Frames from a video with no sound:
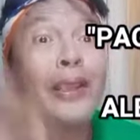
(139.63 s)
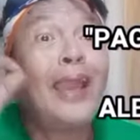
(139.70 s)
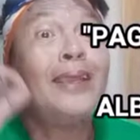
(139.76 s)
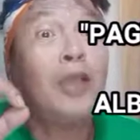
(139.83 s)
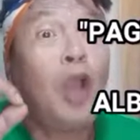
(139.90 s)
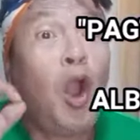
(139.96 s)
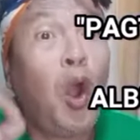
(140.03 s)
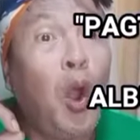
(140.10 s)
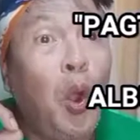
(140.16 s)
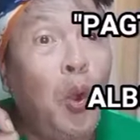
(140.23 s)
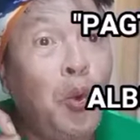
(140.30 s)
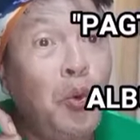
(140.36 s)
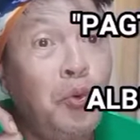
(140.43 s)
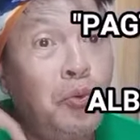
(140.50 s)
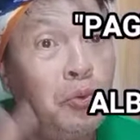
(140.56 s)

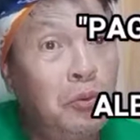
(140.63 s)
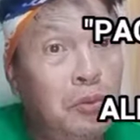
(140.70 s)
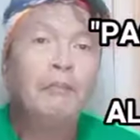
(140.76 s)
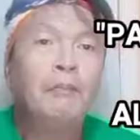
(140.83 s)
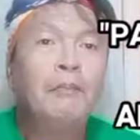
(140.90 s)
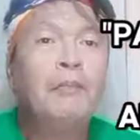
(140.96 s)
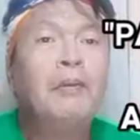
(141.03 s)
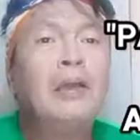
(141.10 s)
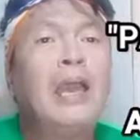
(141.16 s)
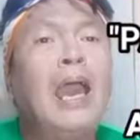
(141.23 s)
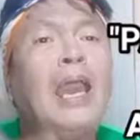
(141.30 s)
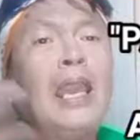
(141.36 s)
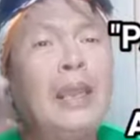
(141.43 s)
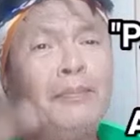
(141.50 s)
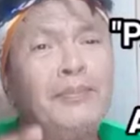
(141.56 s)
Gayon!
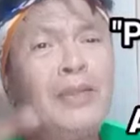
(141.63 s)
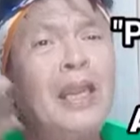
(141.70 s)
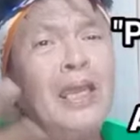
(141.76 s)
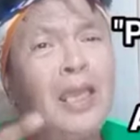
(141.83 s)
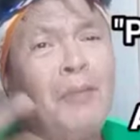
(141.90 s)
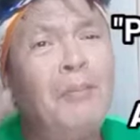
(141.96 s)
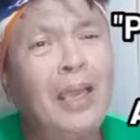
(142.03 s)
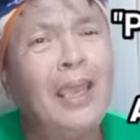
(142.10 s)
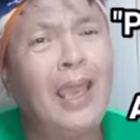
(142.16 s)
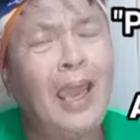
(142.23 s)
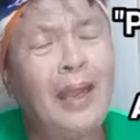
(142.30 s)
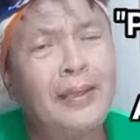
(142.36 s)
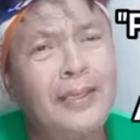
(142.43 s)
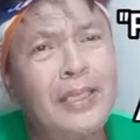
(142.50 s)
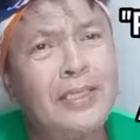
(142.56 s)
Kahirap talaga
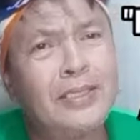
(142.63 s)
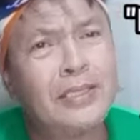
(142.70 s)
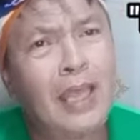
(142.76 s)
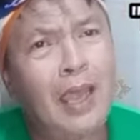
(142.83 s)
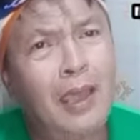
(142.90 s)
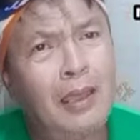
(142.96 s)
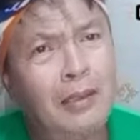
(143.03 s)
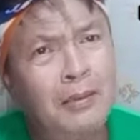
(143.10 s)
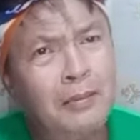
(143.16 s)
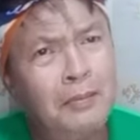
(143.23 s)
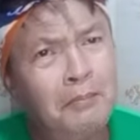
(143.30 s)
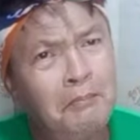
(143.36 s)
maging artista.